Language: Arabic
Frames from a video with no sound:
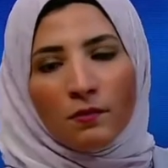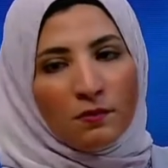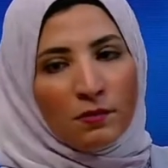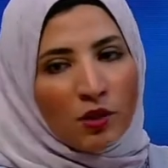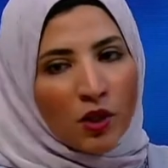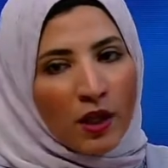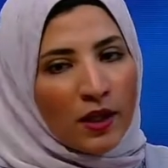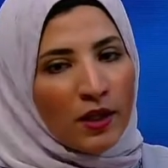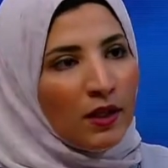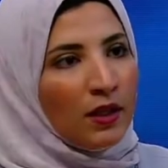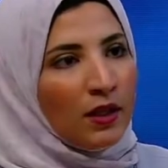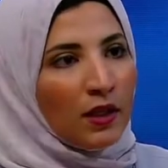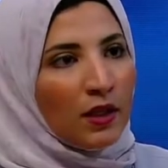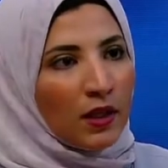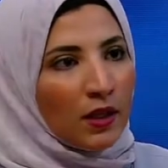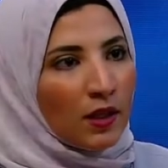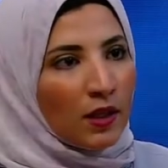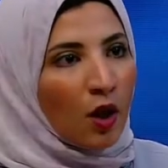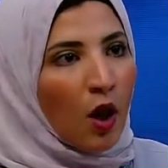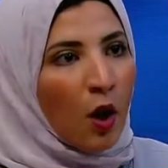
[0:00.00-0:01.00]

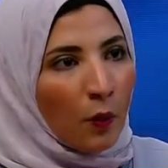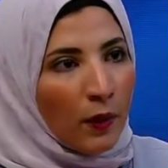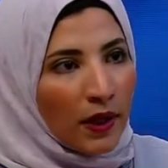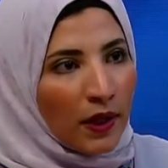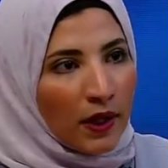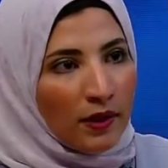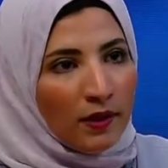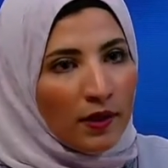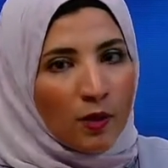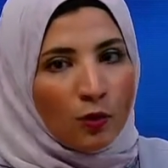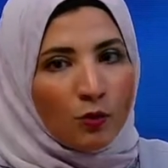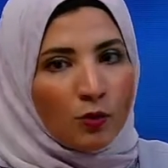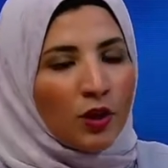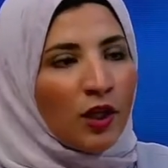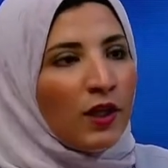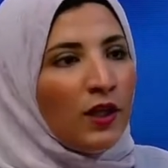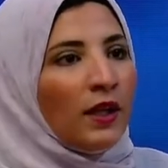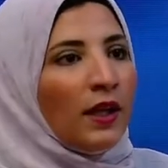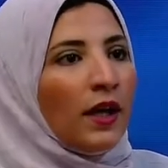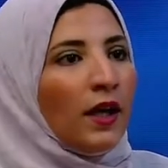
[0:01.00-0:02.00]
بشكل قوي جدا
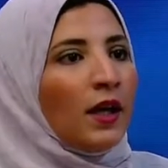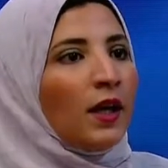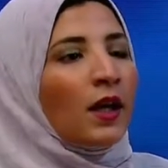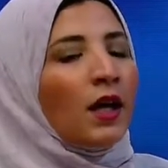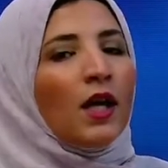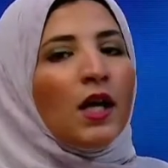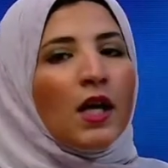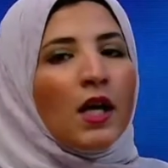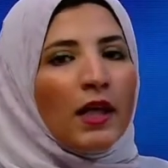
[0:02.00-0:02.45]
وبشكل غير